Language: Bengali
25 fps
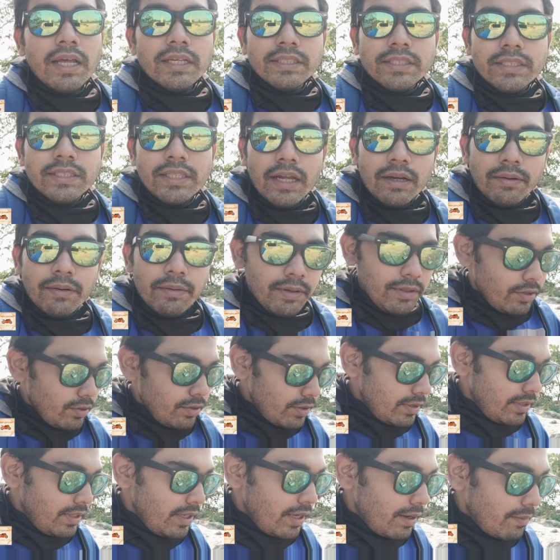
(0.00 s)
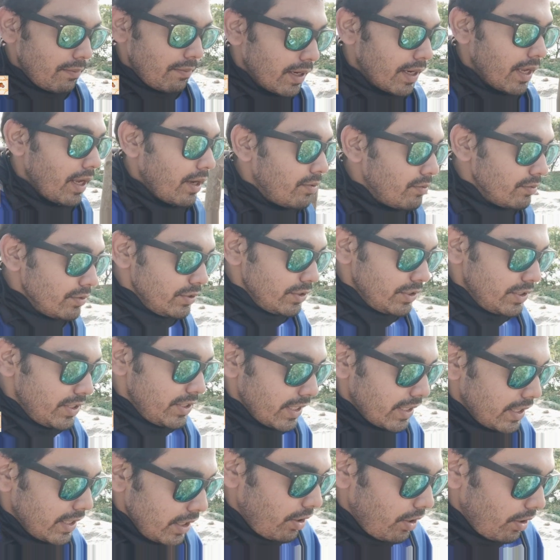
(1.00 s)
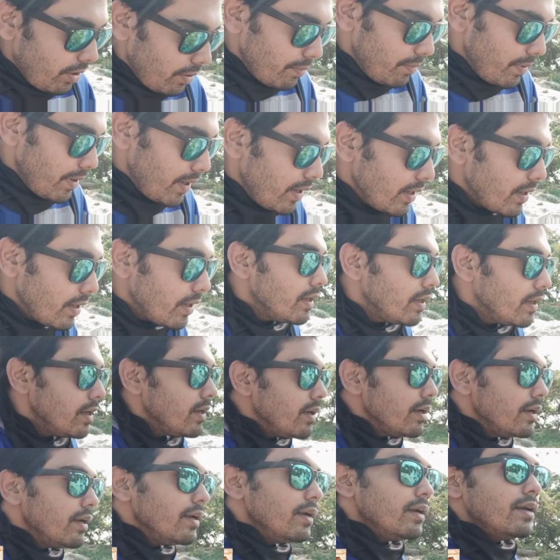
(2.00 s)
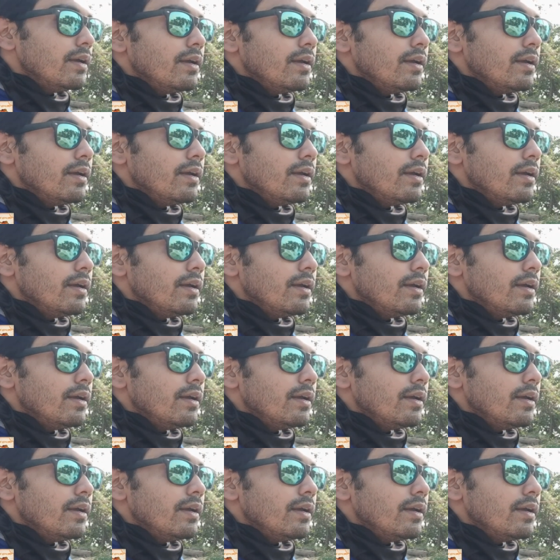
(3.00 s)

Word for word: এই রাস্তার ভেতর দিয়ে আমাকে এখন যেতে